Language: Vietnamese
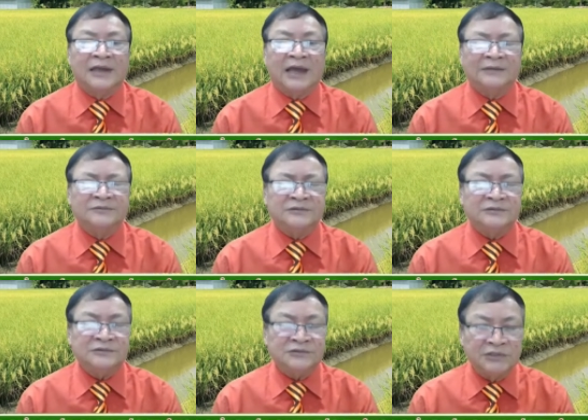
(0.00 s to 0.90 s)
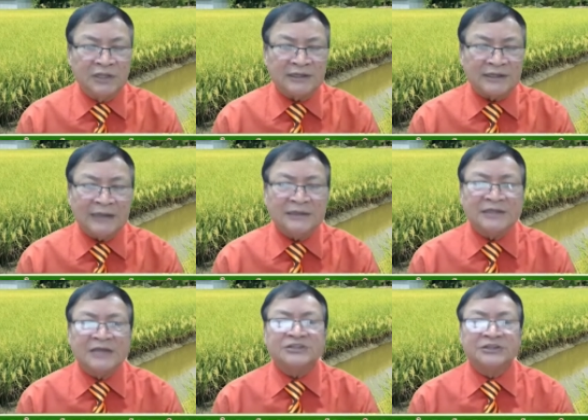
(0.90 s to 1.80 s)
anh thứ nhất là canh
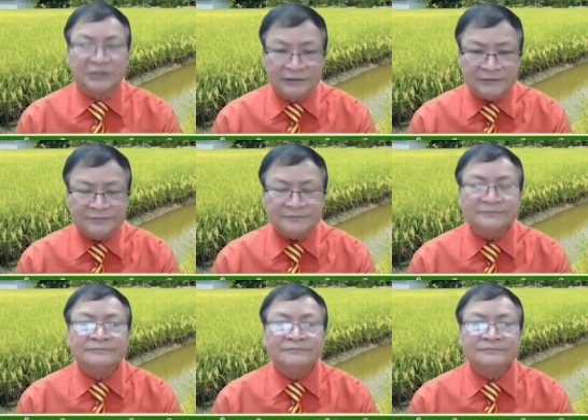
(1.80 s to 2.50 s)
thời gian sinh trưởng